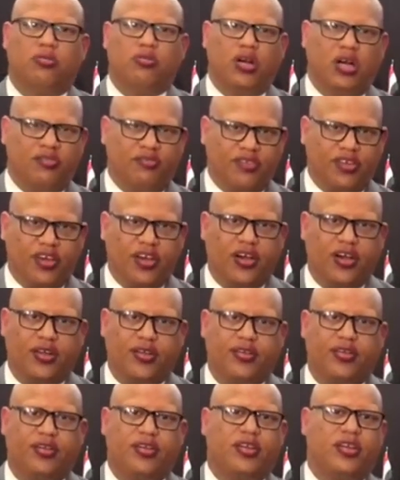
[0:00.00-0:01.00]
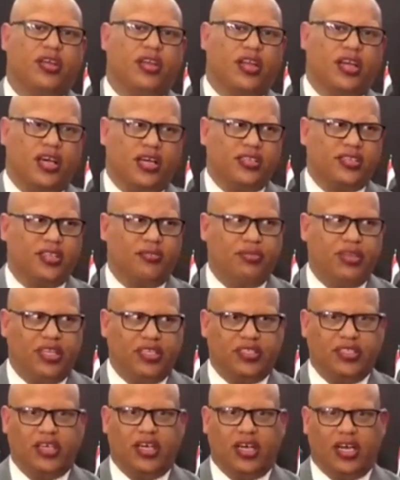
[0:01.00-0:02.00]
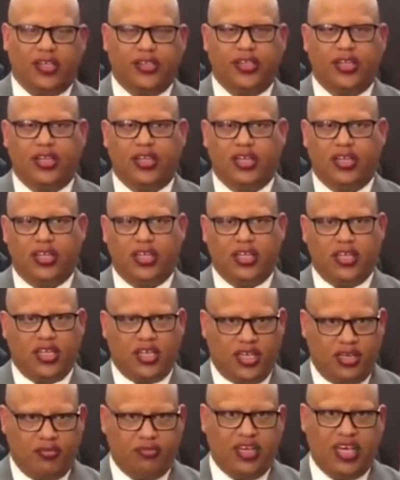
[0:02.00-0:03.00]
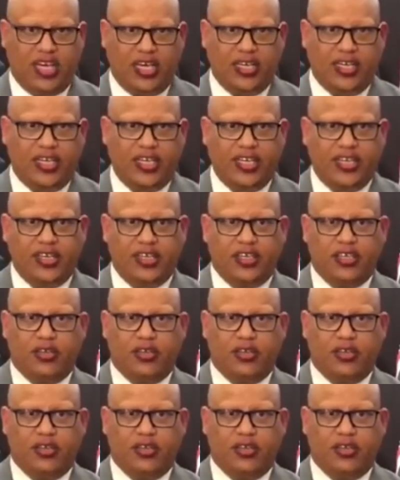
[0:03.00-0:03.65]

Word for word: وأفكار الخاصة بالاتحاد المحلي